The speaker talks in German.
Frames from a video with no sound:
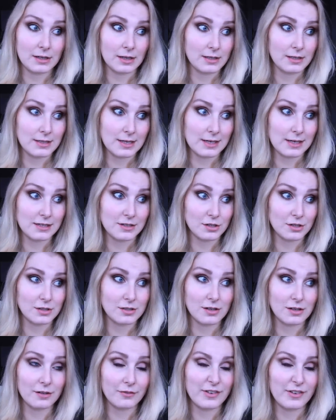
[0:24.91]
ganz ehrlich
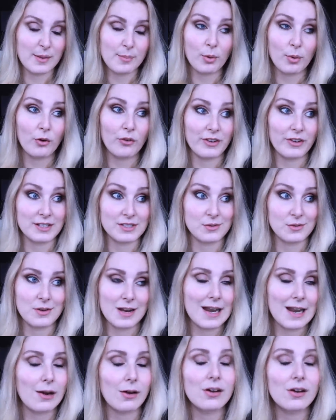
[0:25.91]
gesagt, viel
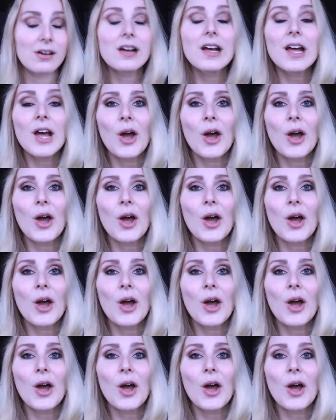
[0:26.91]
professioneller